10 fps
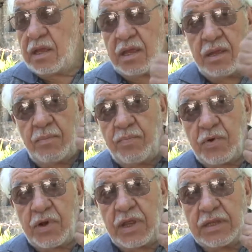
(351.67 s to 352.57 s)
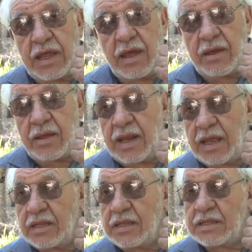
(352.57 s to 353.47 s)
eh, porque está, la
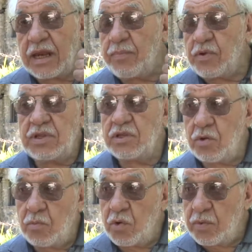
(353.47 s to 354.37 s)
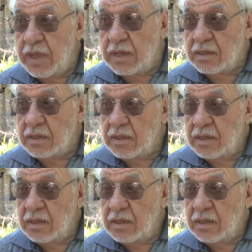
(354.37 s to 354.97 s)
gente está respondiendo muy bien,